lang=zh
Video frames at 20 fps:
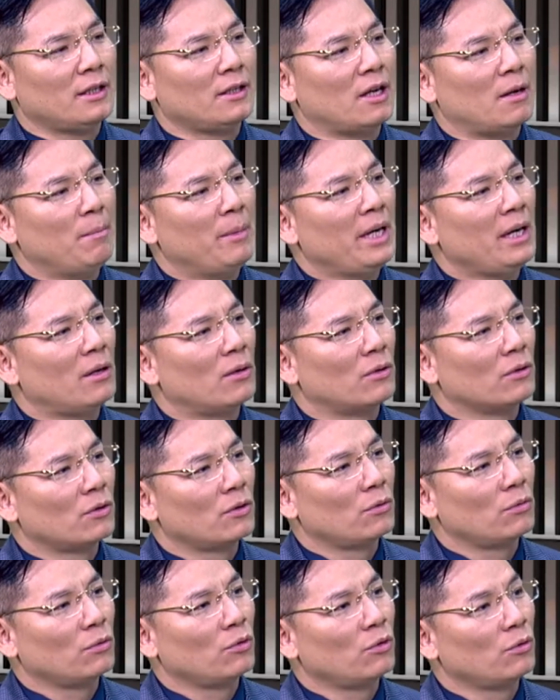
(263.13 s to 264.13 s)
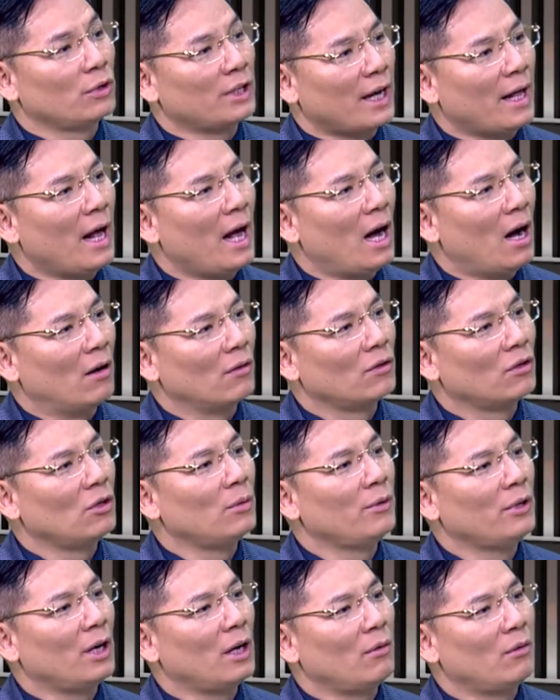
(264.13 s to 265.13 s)
人没有疏疏散好，对
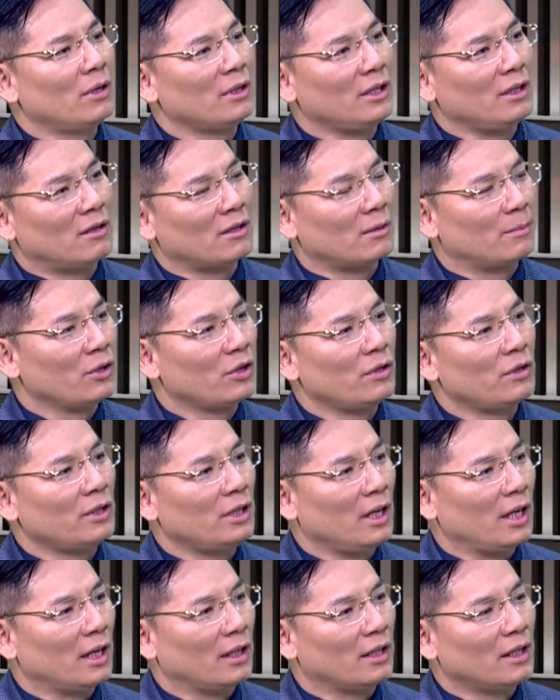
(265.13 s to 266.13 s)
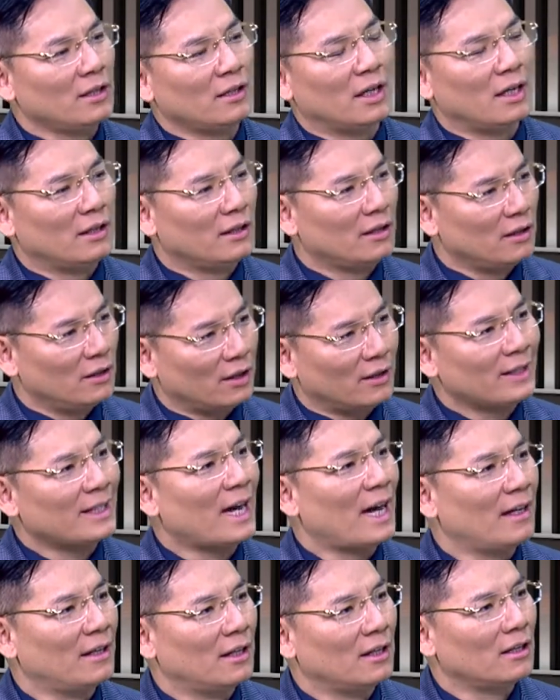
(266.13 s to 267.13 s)
不对？或者有什么事情，那人人
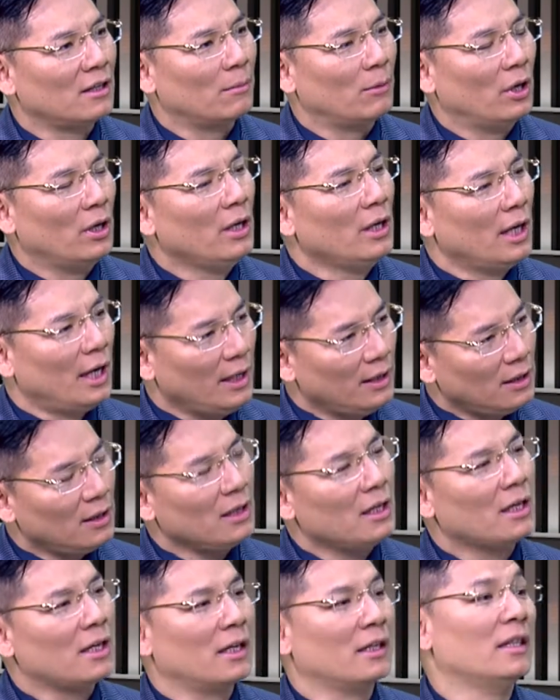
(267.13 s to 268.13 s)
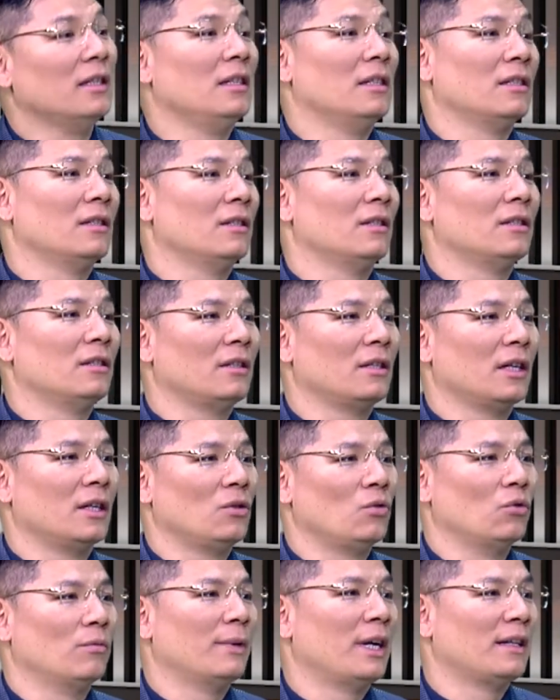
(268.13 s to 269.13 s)
踩人什么？哎，这个可能你是这个
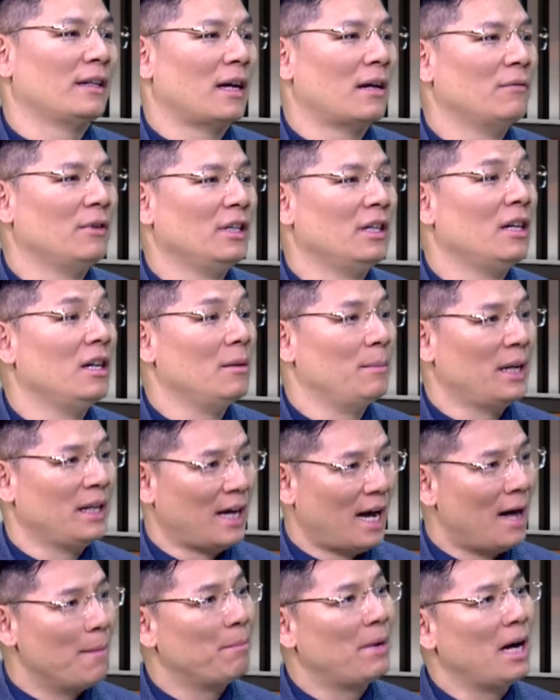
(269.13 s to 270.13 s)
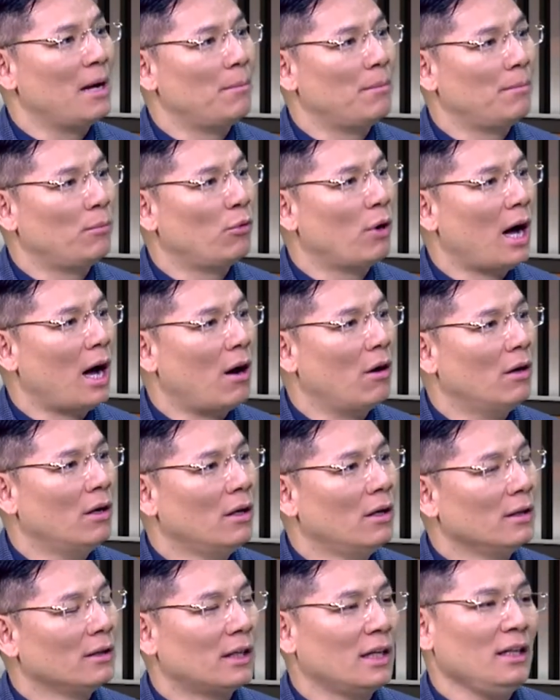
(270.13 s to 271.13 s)
主办单位那里面的安排不好。
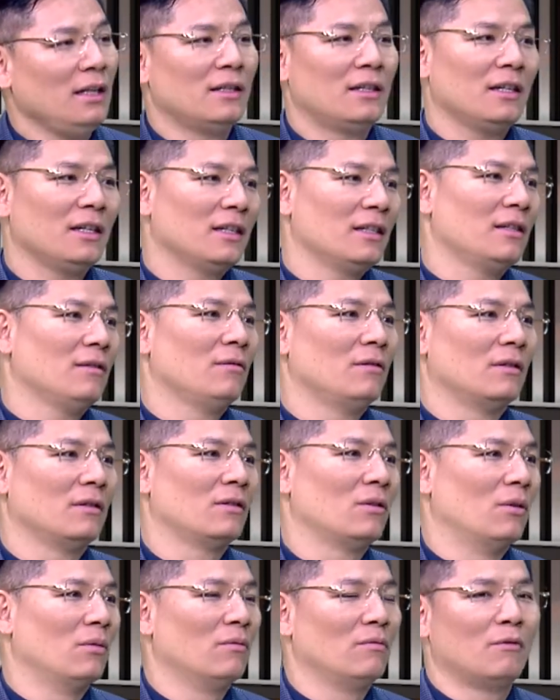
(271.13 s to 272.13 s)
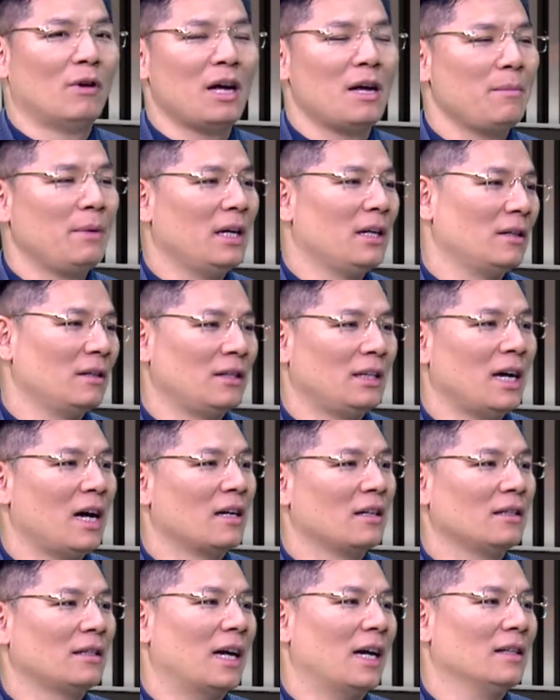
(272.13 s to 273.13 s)
但你这个是从外面
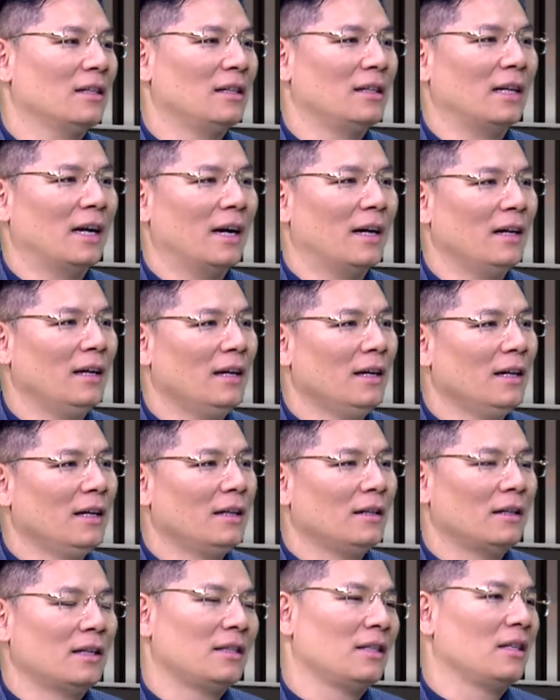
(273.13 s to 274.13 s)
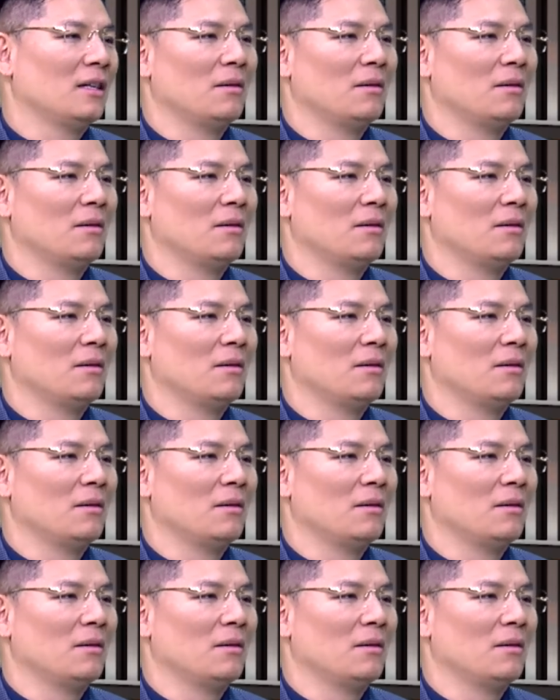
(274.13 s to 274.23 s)
枪打进来，那可是他